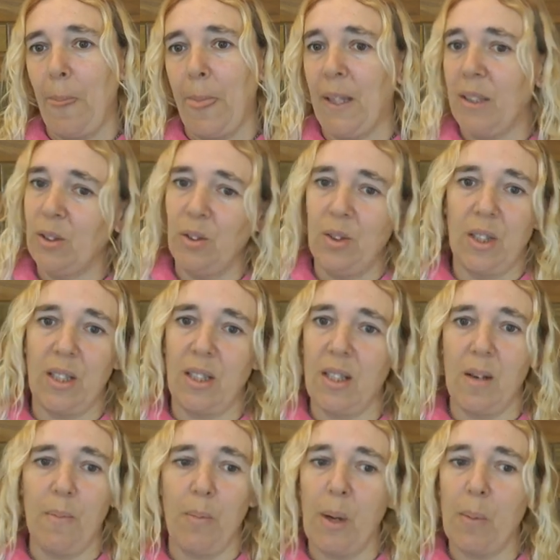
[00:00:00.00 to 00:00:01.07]
Entonces
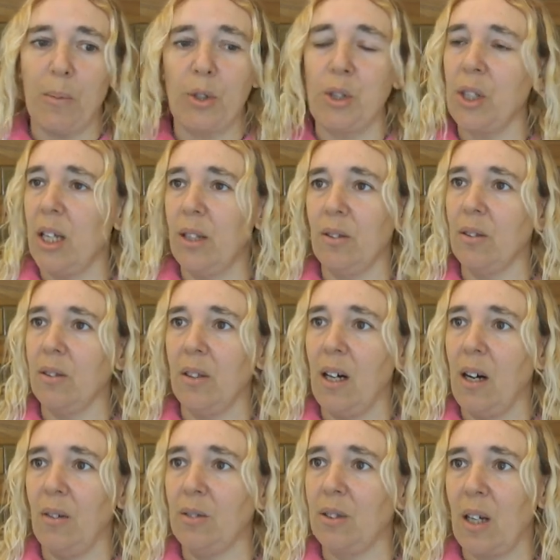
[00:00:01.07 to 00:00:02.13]
siempre apoyando
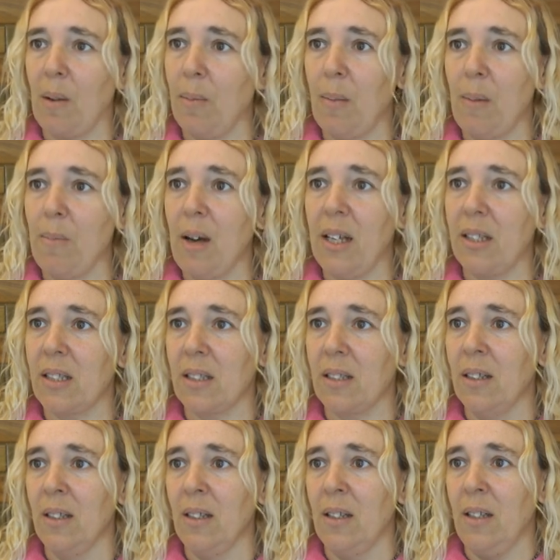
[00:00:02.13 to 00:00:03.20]
a otras mamás
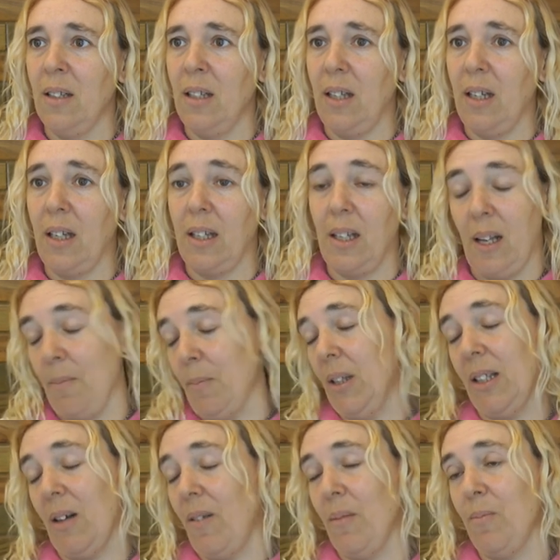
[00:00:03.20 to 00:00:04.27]
eh, que
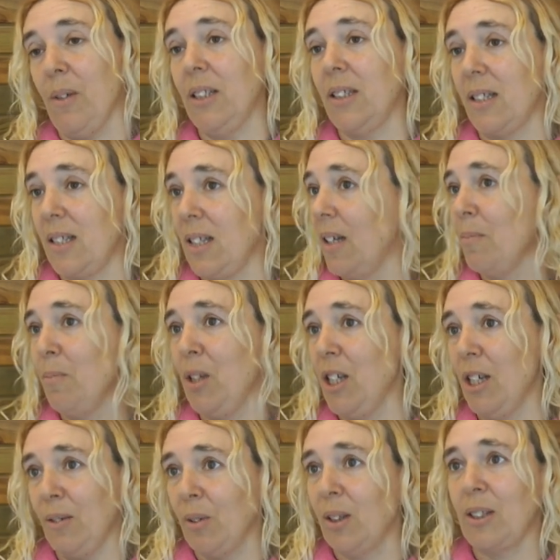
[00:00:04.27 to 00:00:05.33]
lamentablemente siguen
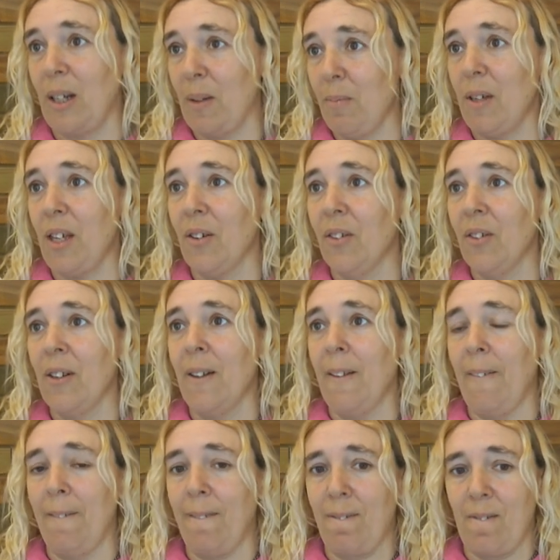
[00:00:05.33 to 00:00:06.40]
viniendo atrás mío,
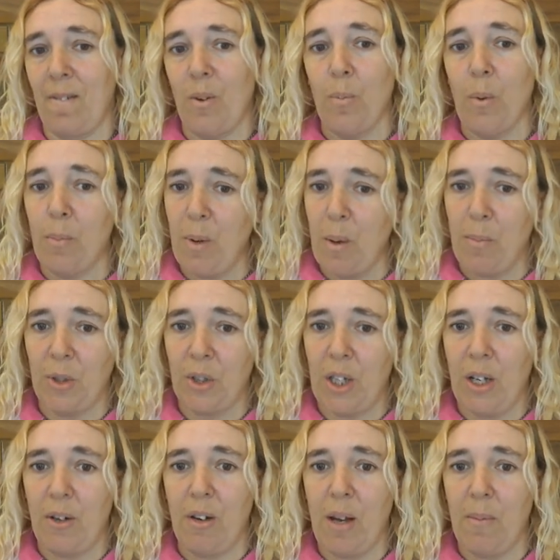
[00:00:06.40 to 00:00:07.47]
como me
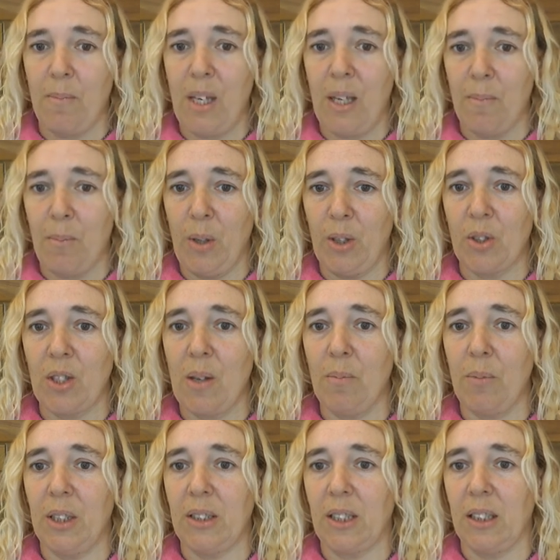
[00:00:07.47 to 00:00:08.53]
apoyaron a mí, pero
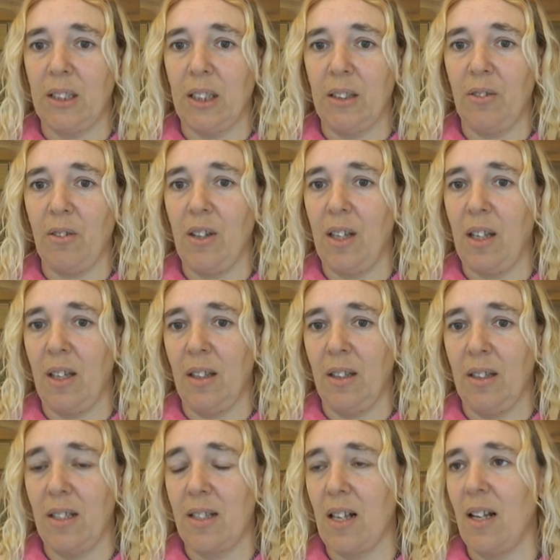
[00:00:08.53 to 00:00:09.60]
siempre tratando de,
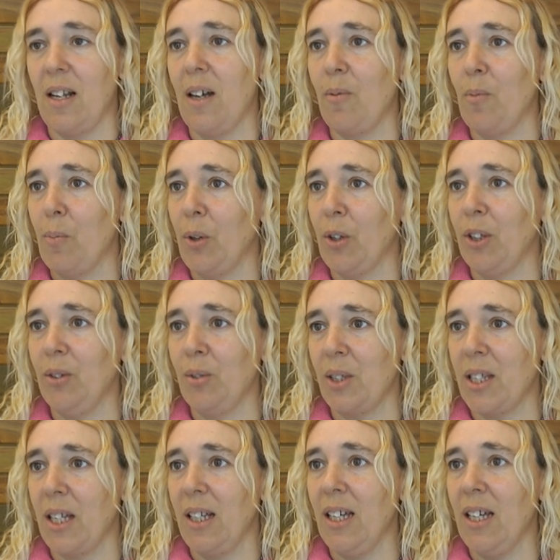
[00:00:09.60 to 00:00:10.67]
sanar un poquito
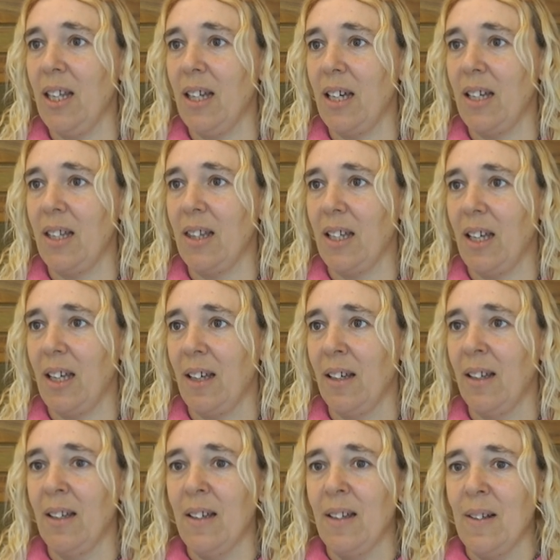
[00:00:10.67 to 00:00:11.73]
esa herida y de,
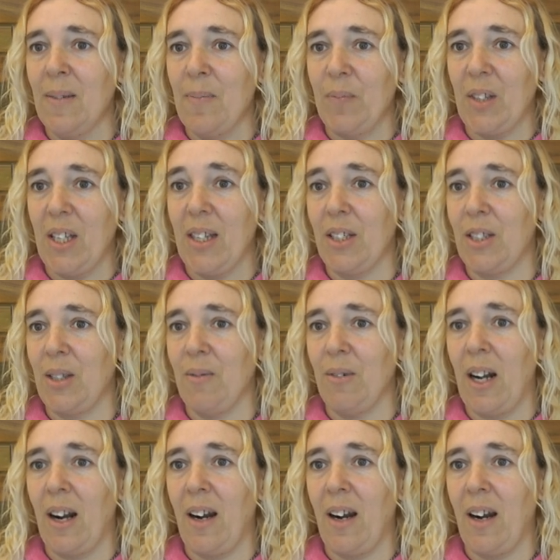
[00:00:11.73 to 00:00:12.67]
llevar